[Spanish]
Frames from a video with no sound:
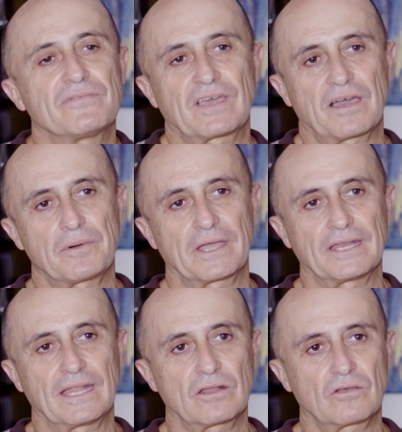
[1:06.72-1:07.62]
fijaba en
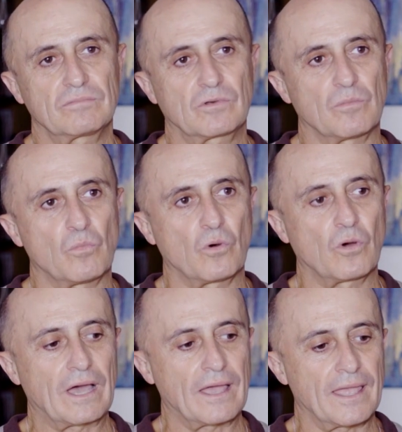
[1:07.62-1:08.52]
él como
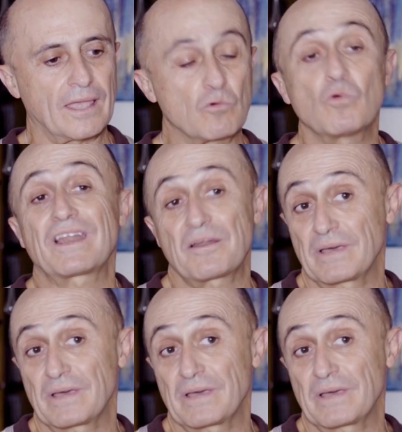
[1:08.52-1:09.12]
a, eh, un gran